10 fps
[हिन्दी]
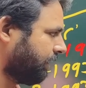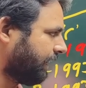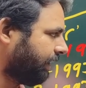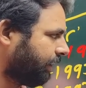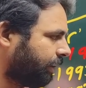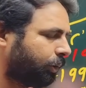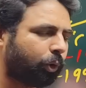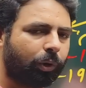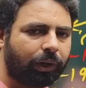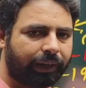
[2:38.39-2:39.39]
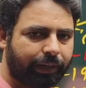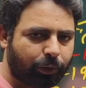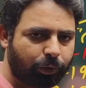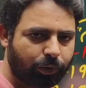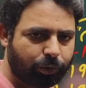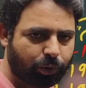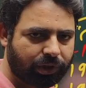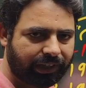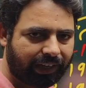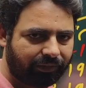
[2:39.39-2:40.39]
यानी कि दो आठ उन्नीस सौ
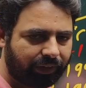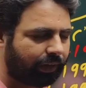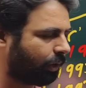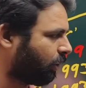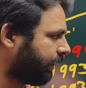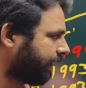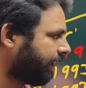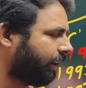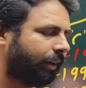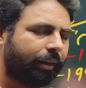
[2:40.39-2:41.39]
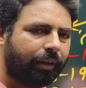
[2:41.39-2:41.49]
छियानवे ना हो करके